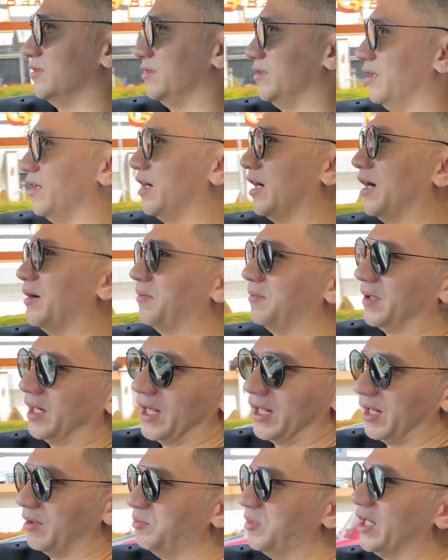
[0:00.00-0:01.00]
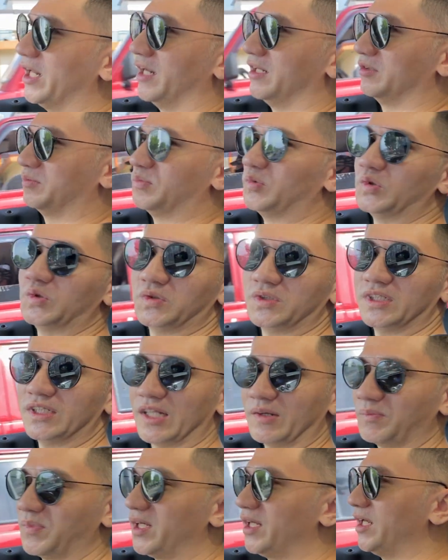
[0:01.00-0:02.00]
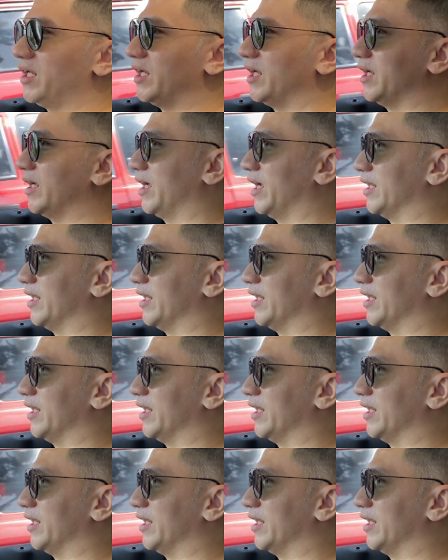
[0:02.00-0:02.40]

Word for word: ya nggak nggak lebih dari 10 sih tapi